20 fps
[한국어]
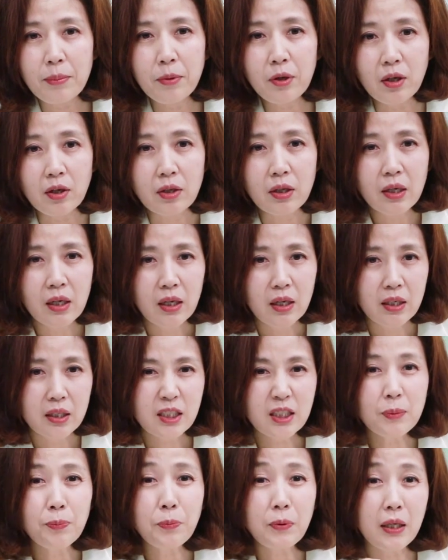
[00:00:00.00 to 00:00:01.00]
되면
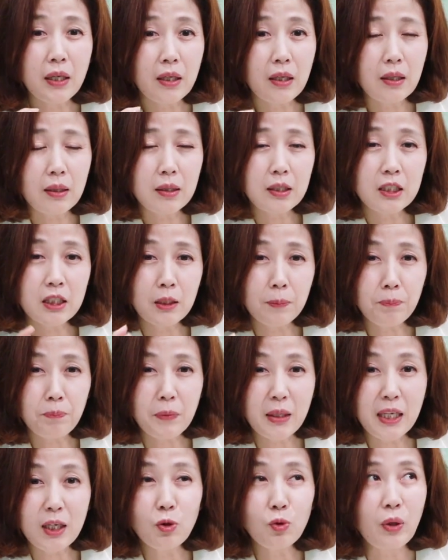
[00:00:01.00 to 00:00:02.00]
습
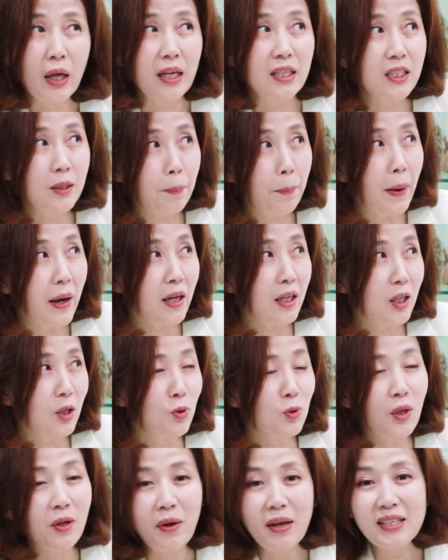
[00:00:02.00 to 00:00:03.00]
기운에 습한
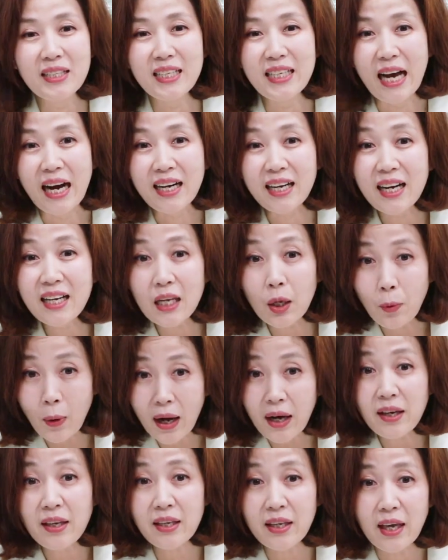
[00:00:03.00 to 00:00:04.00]
기운에 굉장히 약한 게
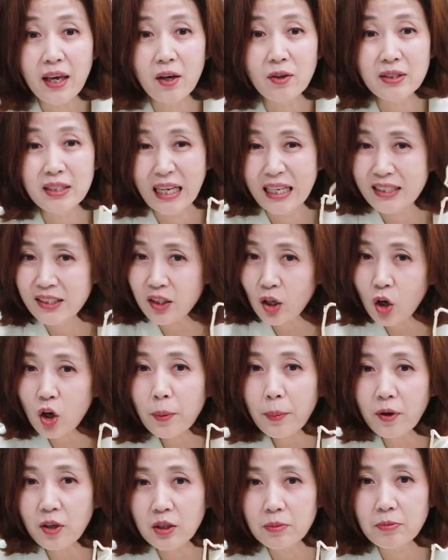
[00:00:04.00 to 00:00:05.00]
환기예요. 잘
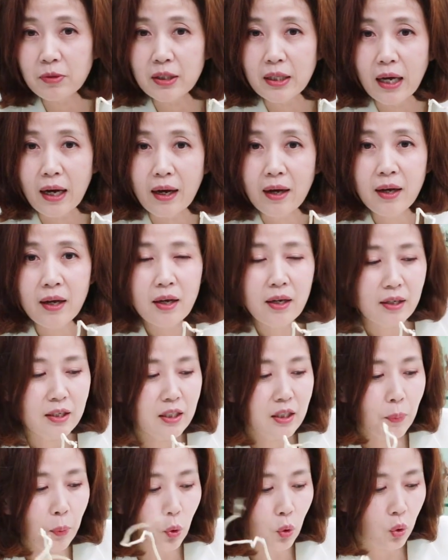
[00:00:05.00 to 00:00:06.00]
썩어버립니다.
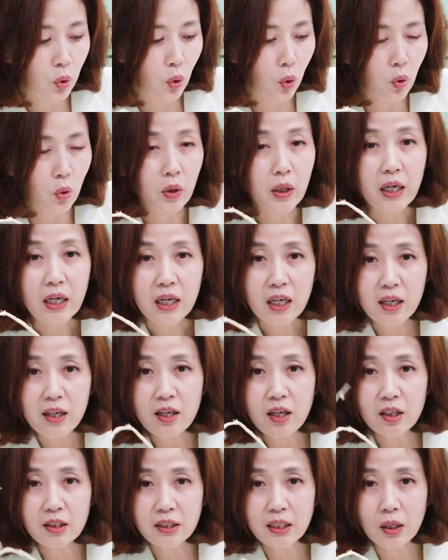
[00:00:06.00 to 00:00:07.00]
그래서 보통
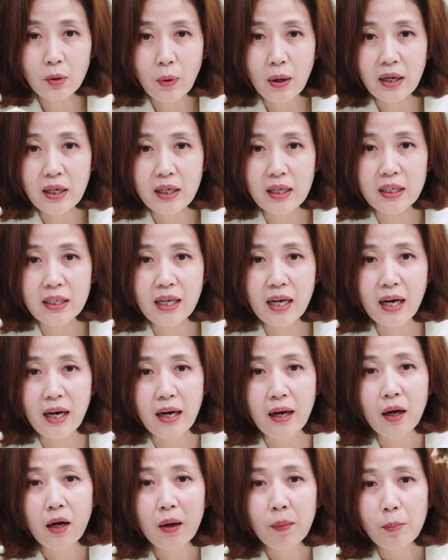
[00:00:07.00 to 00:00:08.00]
1년산
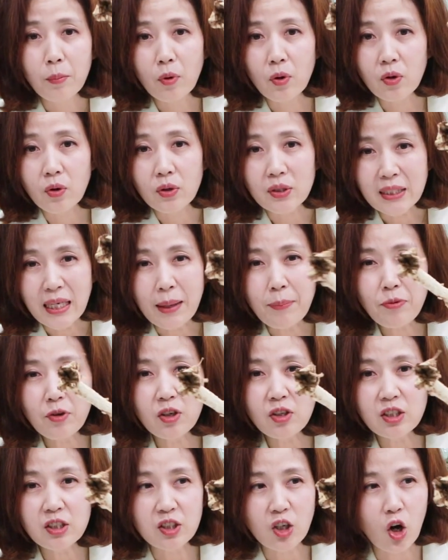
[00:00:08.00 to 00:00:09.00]
환기냐 뭐
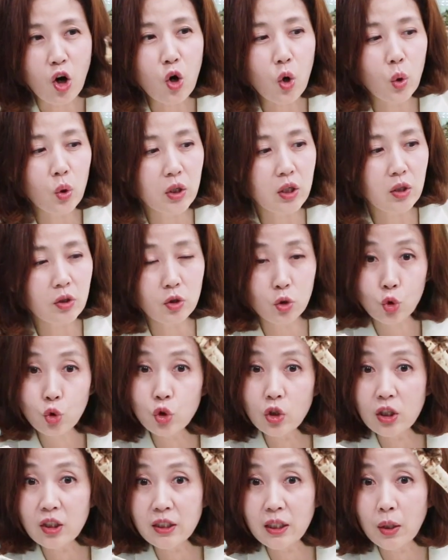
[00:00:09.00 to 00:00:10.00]
3년 적어 이건
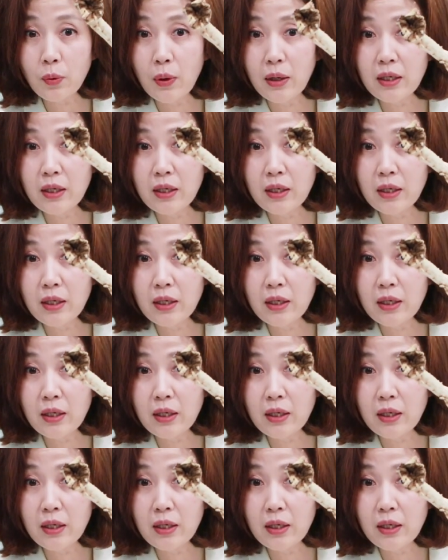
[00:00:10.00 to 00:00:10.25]
6년산